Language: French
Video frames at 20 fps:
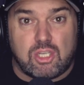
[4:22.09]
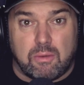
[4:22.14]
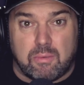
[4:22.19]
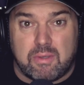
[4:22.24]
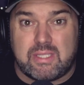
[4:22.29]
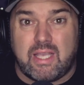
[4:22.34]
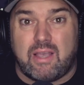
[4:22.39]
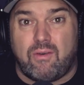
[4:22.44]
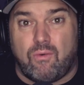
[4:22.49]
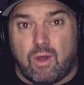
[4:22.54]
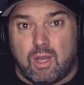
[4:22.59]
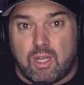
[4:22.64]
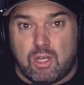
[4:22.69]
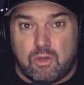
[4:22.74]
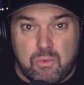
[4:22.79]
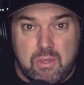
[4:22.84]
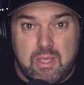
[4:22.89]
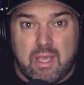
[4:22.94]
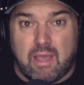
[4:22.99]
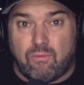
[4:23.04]
j'aimerais ça avoir
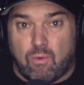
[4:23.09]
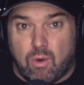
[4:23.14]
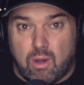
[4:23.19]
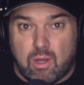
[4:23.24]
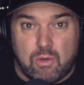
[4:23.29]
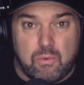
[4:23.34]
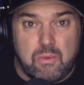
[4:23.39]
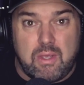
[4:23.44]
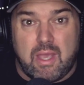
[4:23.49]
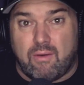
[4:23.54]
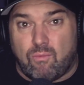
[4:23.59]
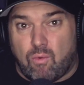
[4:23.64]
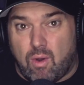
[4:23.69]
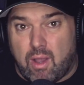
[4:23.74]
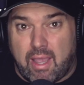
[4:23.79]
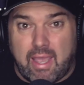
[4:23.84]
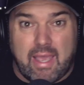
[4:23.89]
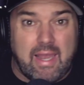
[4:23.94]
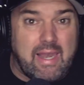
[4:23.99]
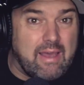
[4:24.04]
lui, avoir lui,
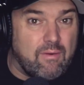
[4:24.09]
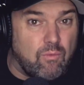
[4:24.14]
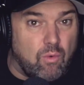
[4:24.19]
avoir elle,